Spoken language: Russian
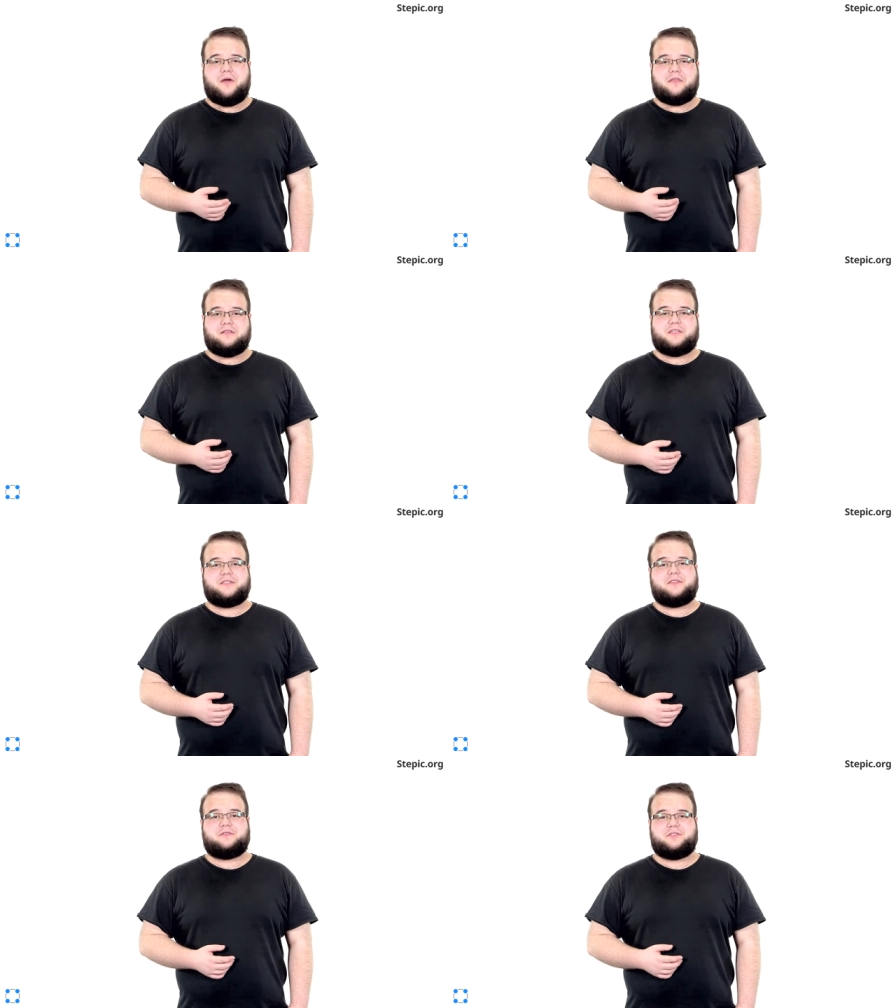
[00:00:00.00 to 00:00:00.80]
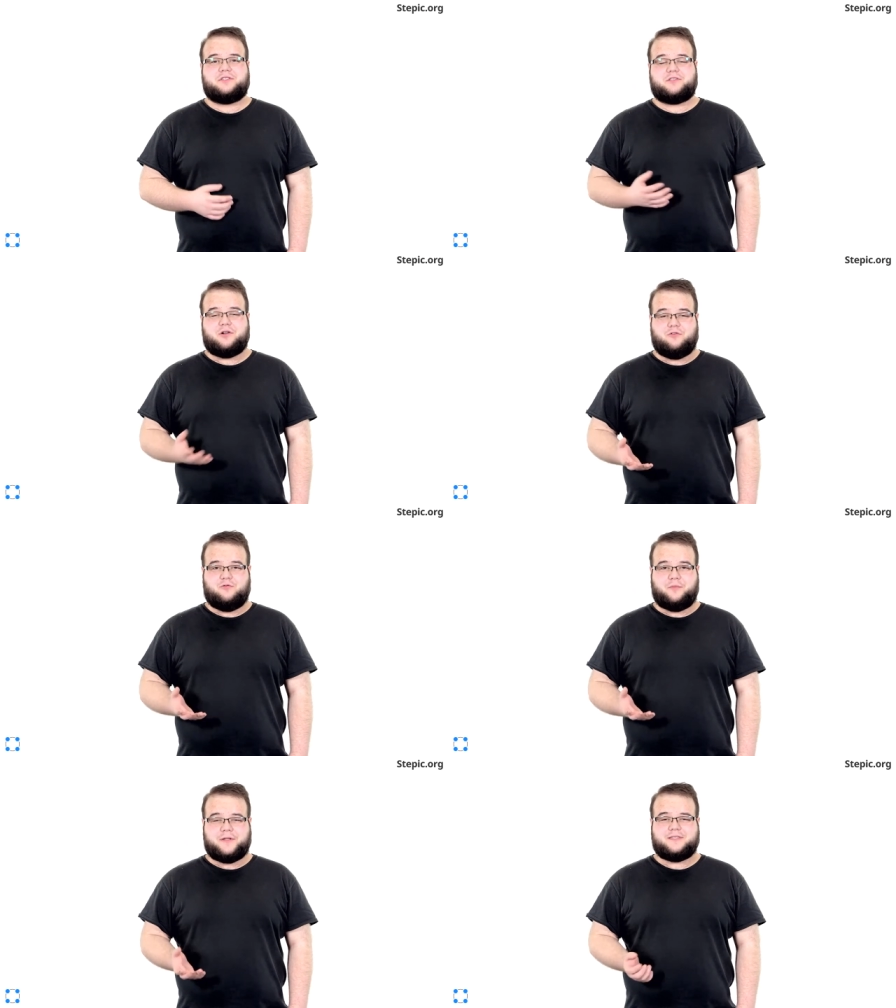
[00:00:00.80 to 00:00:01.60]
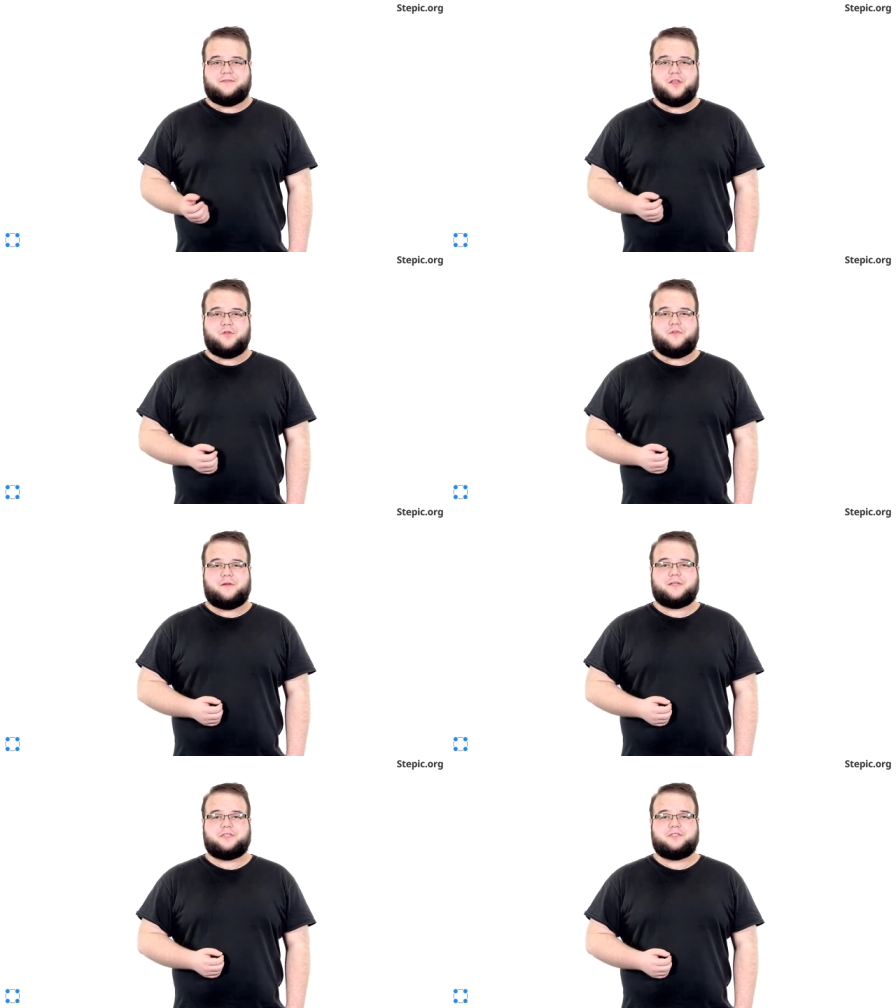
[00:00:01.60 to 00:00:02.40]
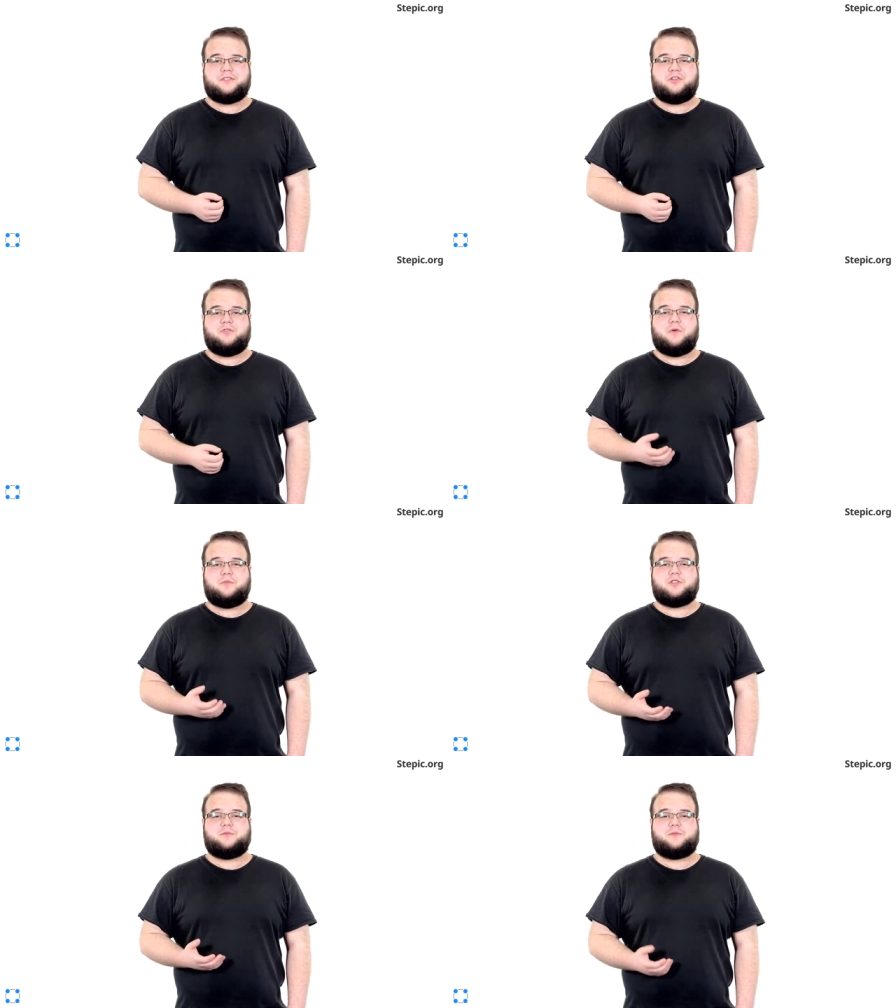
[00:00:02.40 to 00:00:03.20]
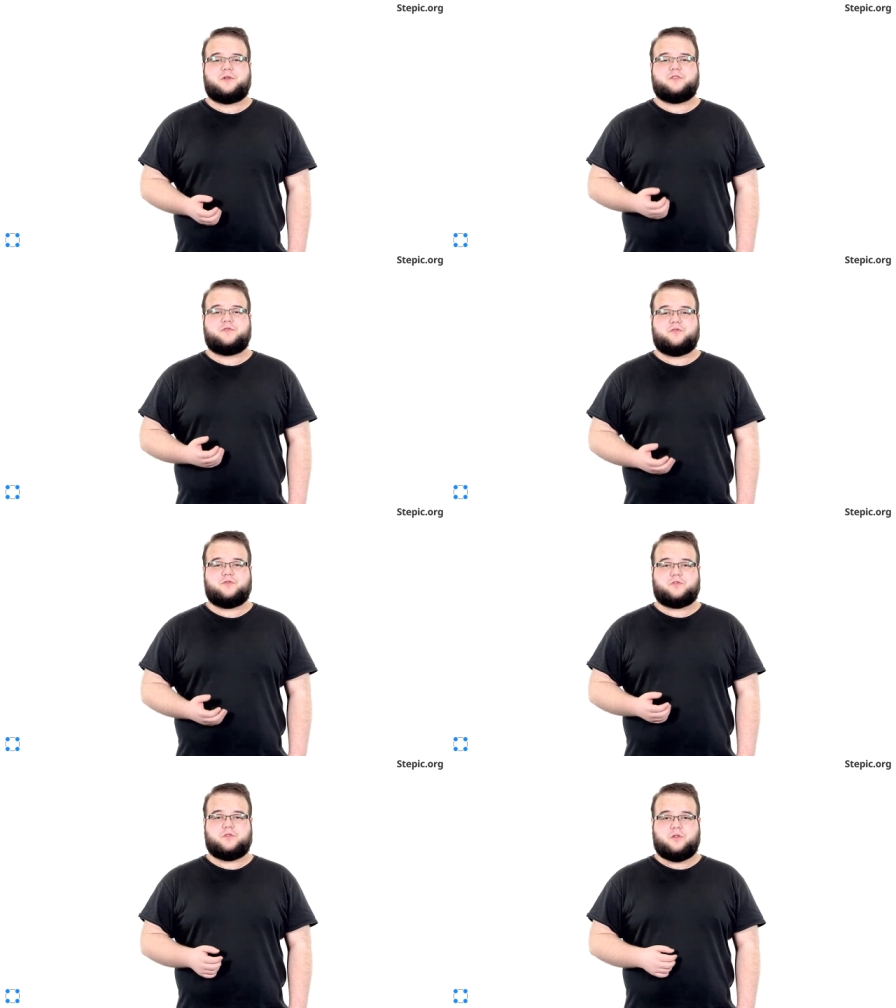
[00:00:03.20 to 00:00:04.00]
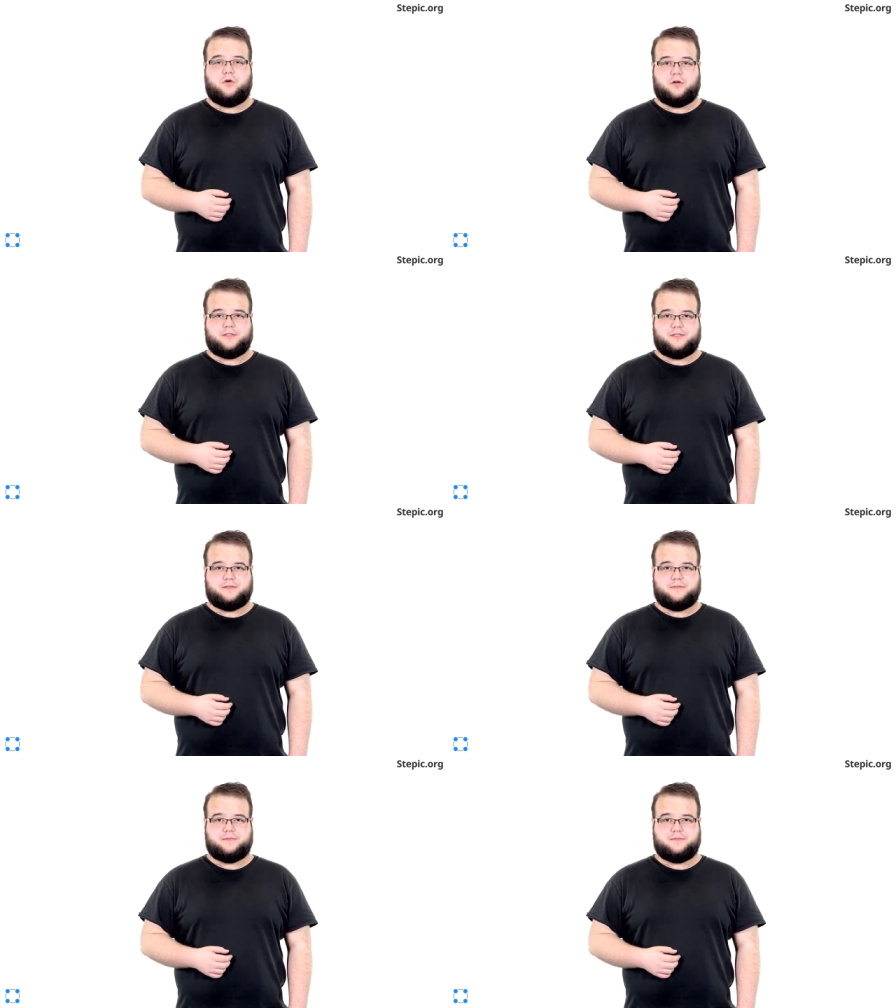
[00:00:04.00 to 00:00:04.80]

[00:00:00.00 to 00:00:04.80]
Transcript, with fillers: Python, соответствующий строковому представлению в формате JSON, мы можем использовать функцию loads.